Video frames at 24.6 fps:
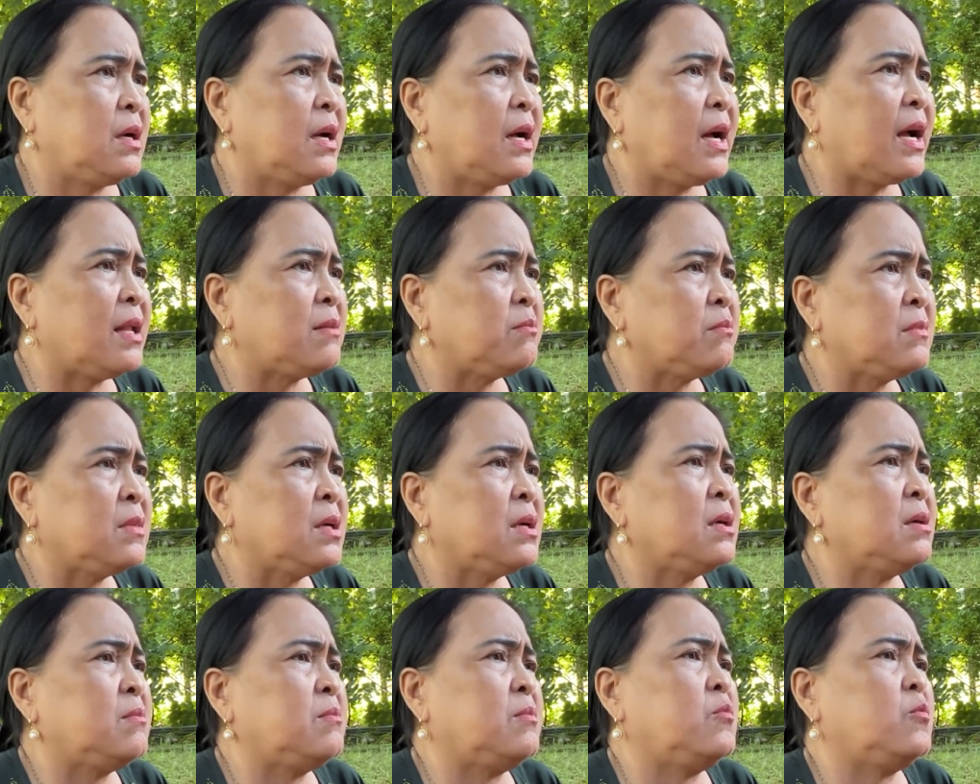anh
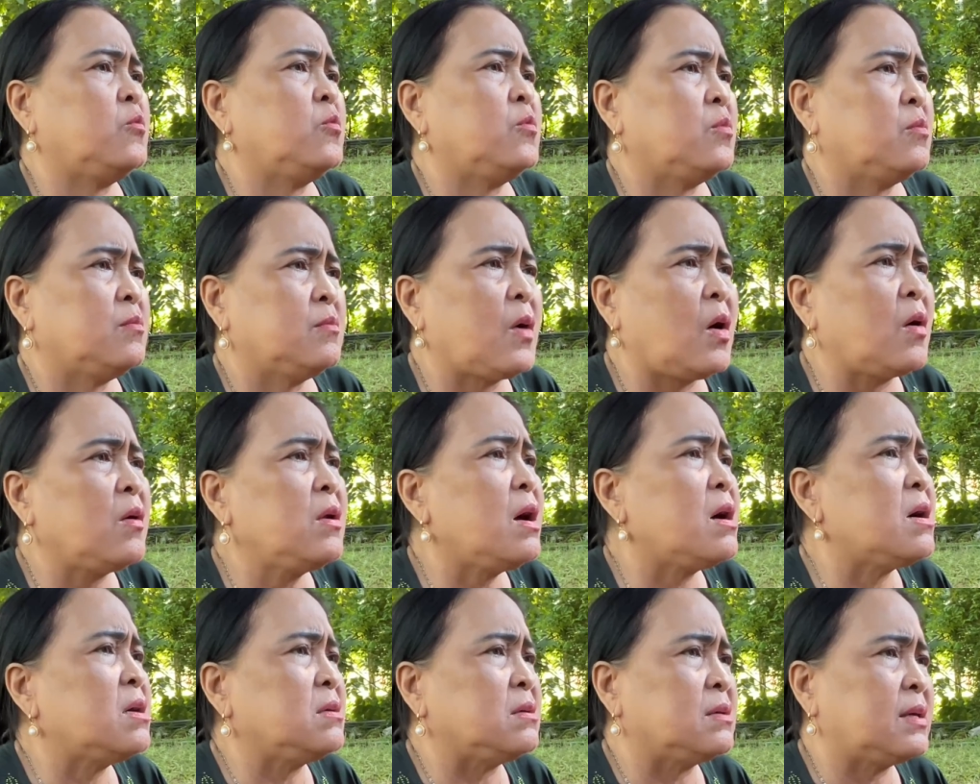bỏ
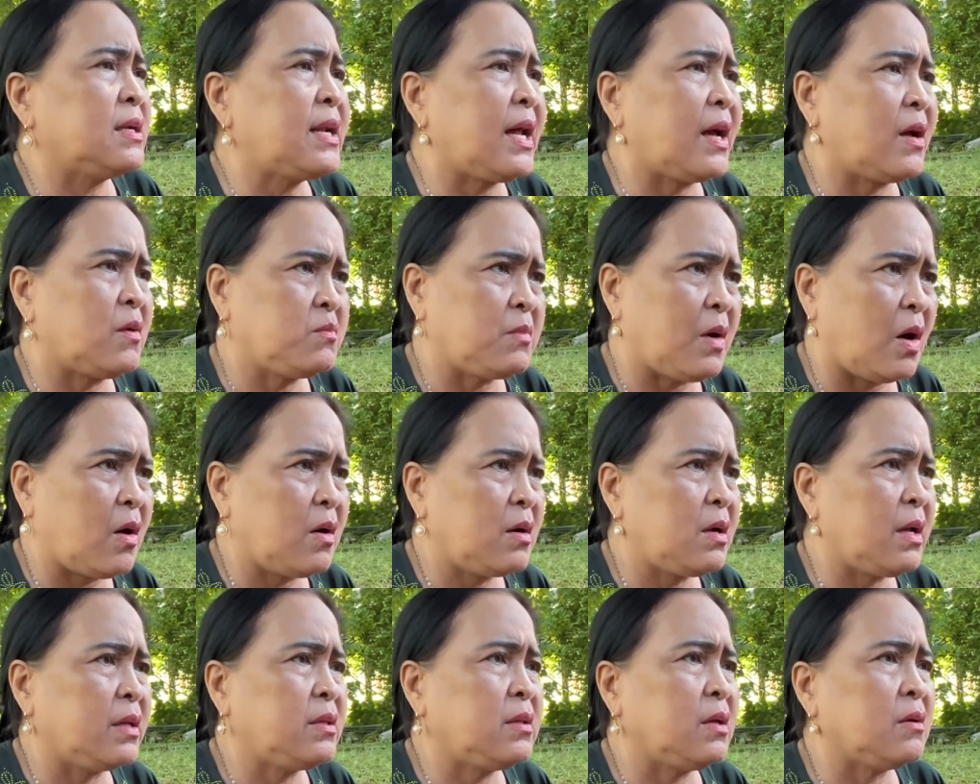lơ được cái nào anh bỏ
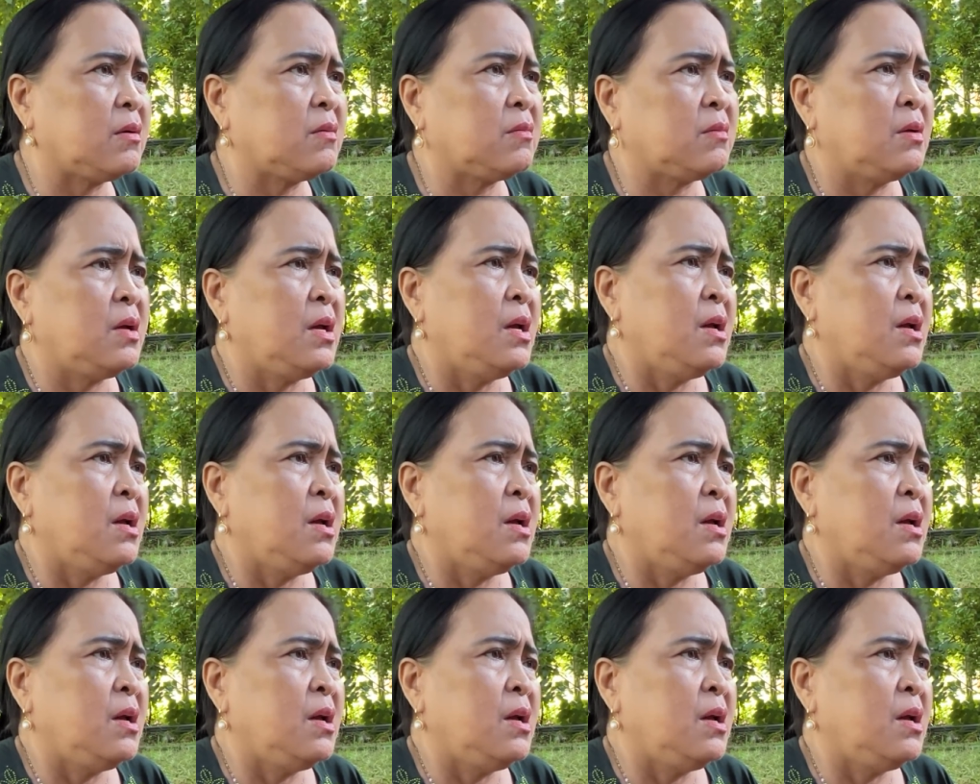để cho